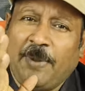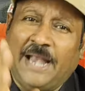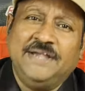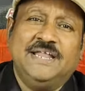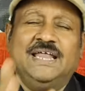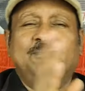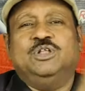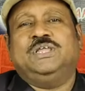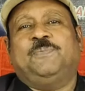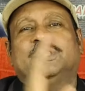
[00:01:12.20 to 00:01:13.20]
প্যান্ডেলের
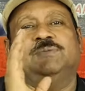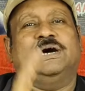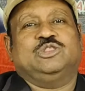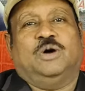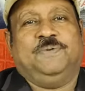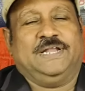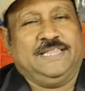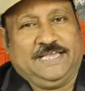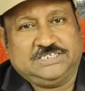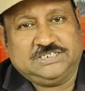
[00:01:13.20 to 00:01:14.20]
মধ্যে প্রতিবাদ তো আপনারা
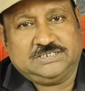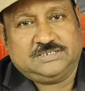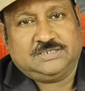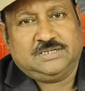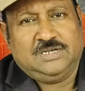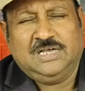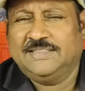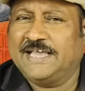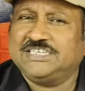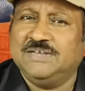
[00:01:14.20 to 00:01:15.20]
দেখেছেন
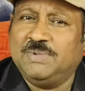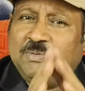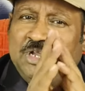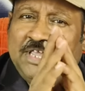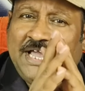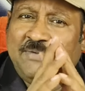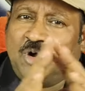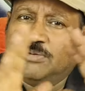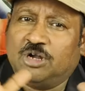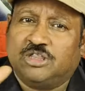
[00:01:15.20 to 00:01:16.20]
দেখছেন বিভিন্ন জায়গায়
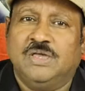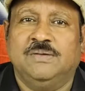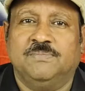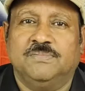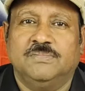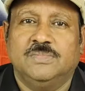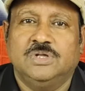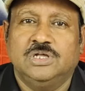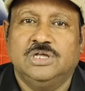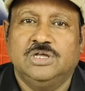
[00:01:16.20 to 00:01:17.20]
বড় বড় থিম
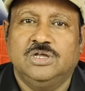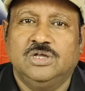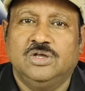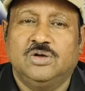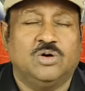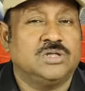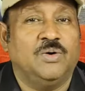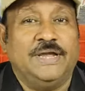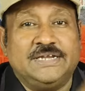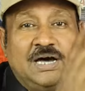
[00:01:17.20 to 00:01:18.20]

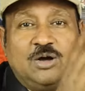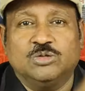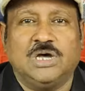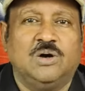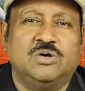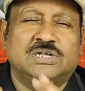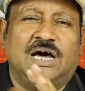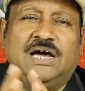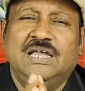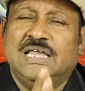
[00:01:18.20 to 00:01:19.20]
কোথাও এটা কোথাও
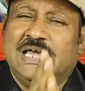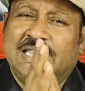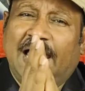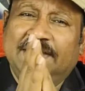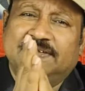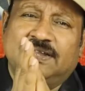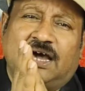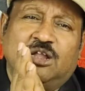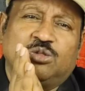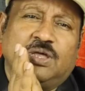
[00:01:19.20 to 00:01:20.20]
ওটা লাইটের
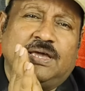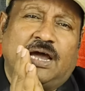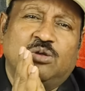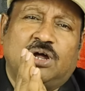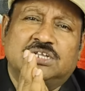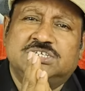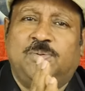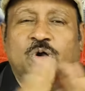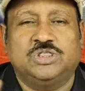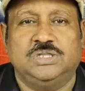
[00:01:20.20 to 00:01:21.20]
আলোতে কারুকার্যে
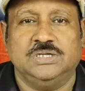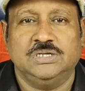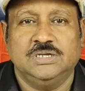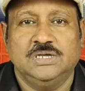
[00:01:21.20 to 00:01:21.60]
ভর্তি